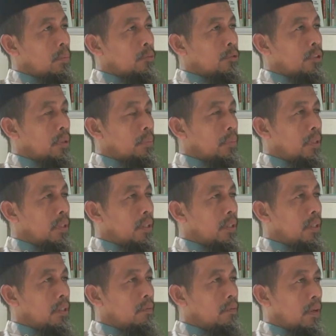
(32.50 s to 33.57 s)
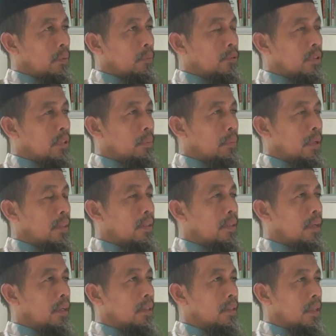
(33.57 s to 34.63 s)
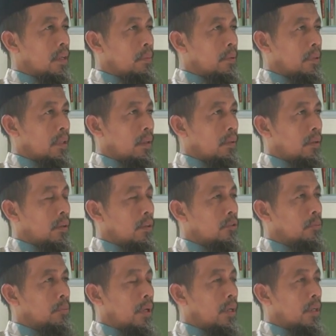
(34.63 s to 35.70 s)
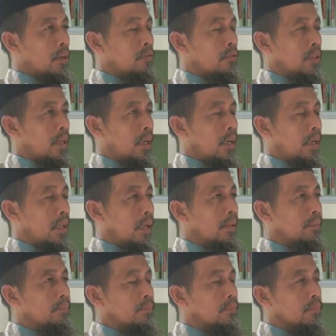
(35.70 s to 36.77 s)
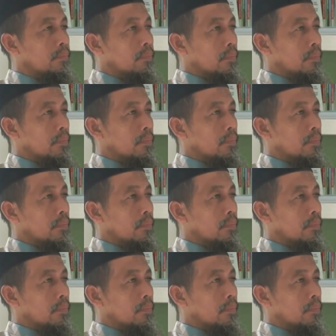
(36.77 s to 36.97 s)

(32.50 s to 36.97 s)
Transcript: Kaum muslimin wal muslimat yang dirahmati Allah subhanahu wa ta'ala